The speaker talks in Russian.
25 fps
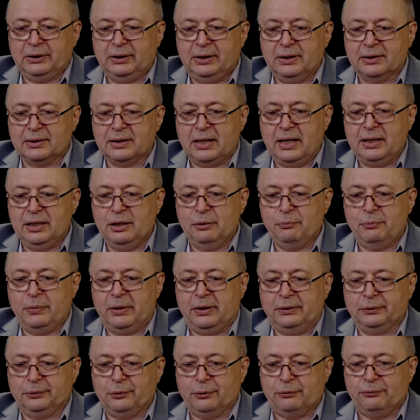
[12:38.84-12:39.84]
срезание
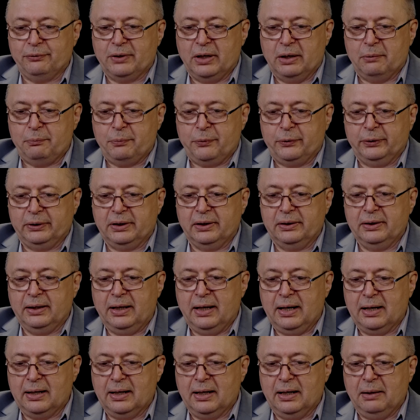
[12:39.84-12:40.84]
болтов капота
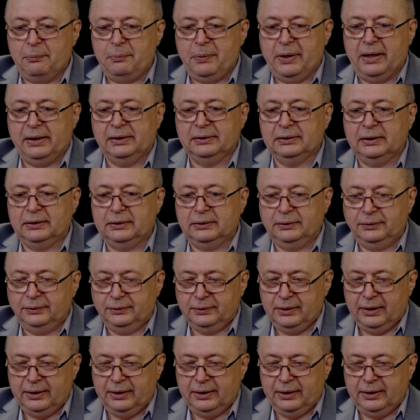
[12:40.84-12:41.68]
НАКа, опять же.